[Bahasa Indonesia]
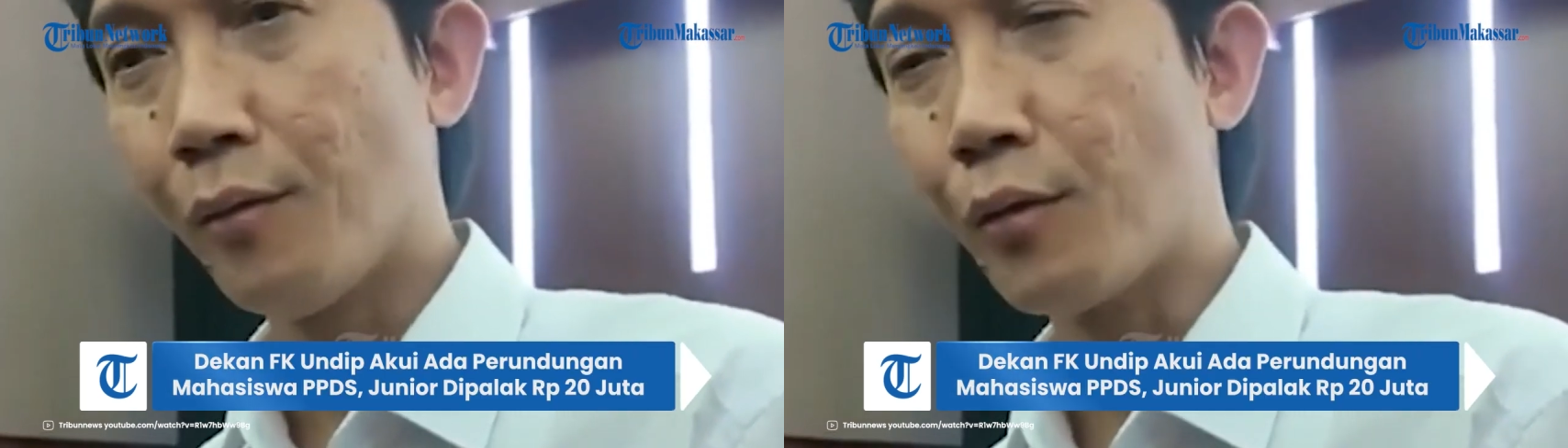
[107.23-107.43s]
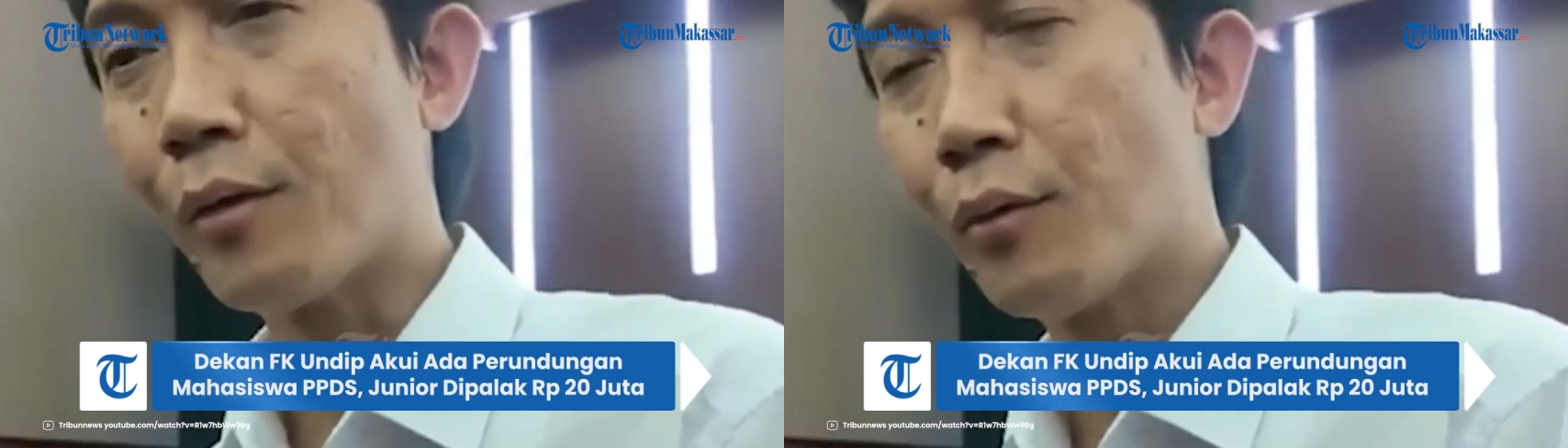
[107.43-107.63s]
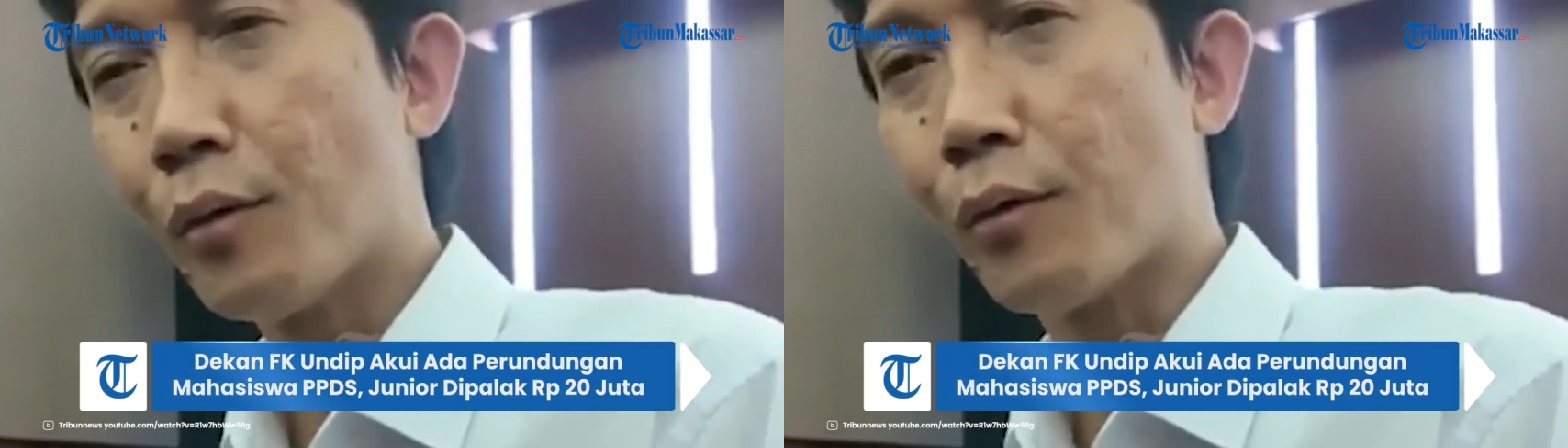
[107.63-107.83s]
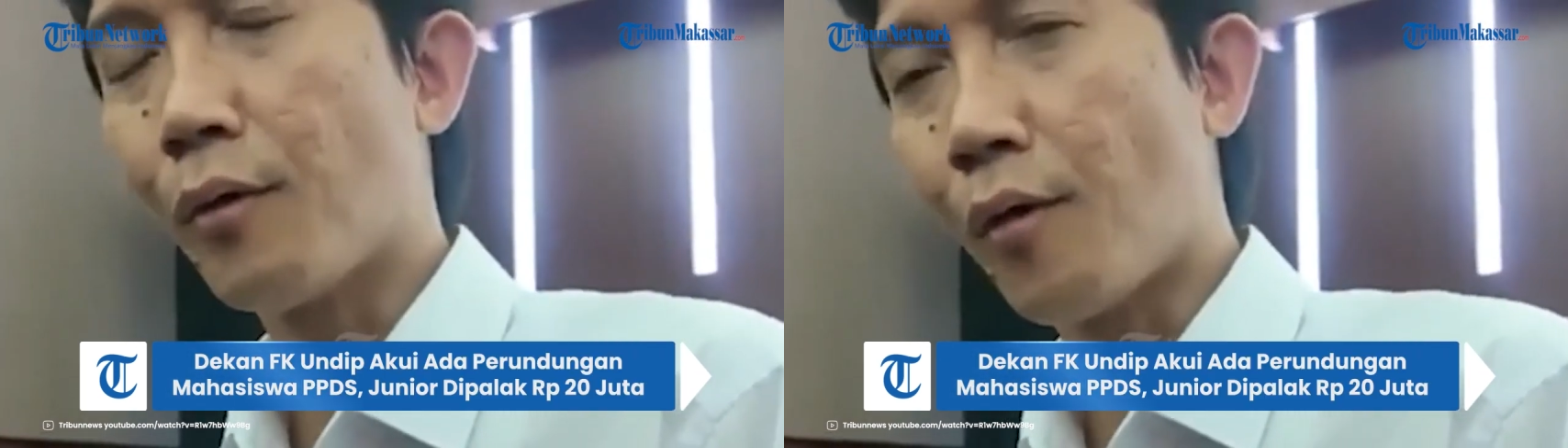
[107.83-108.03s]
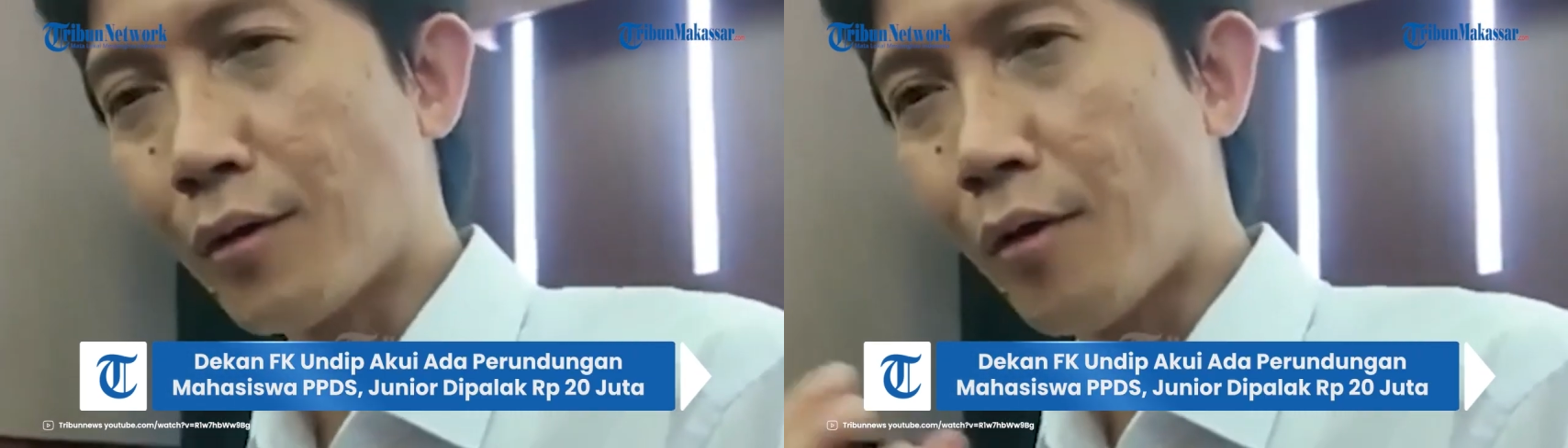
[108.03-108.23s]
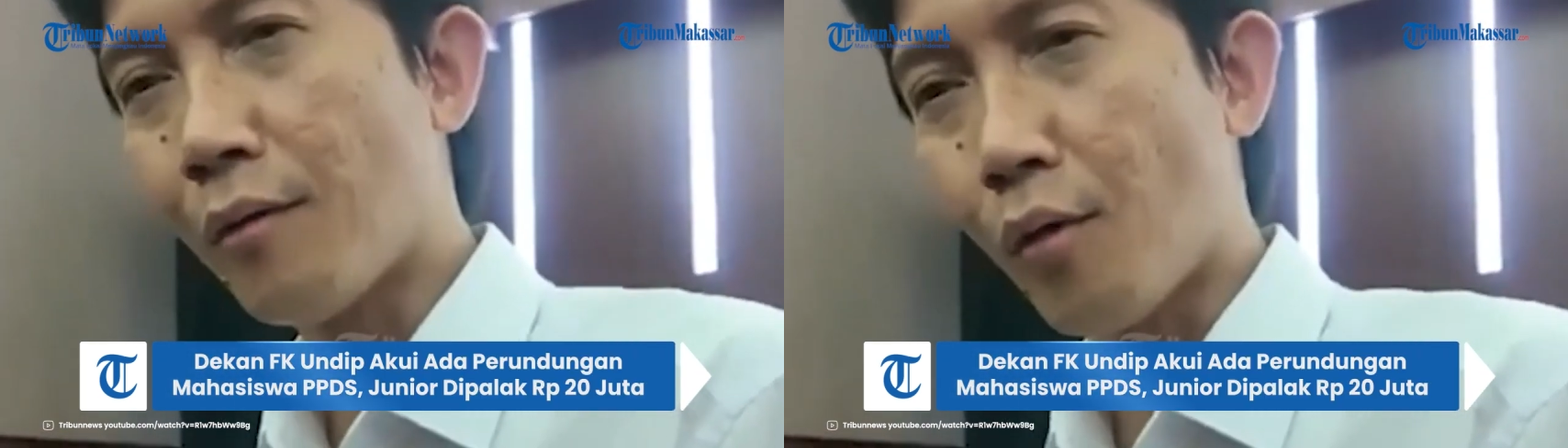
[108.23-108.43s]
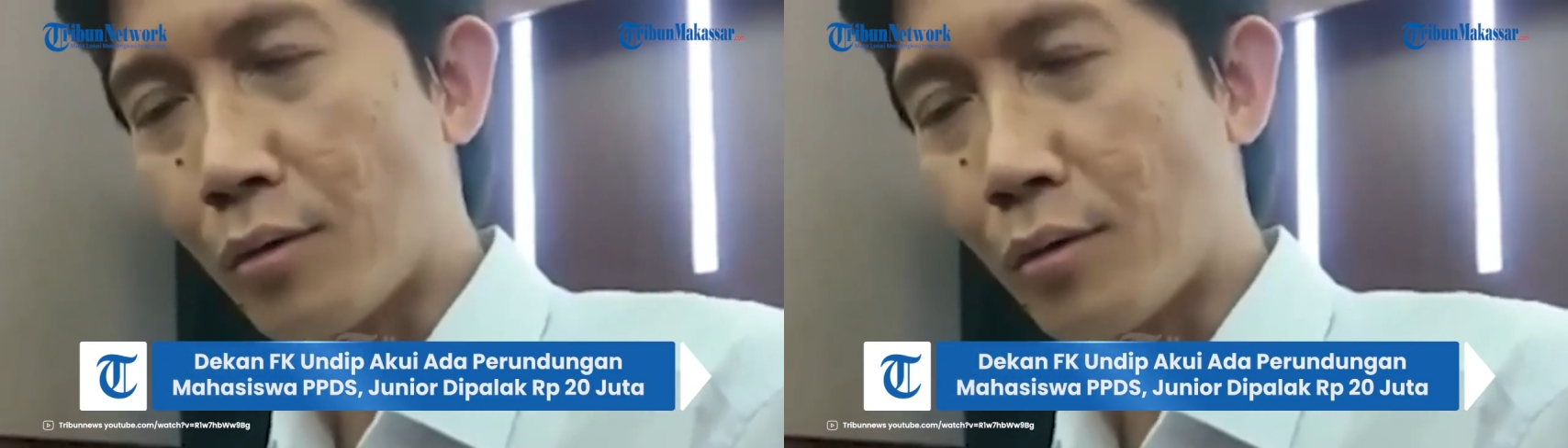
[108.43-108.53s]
Untuk itu gotong royong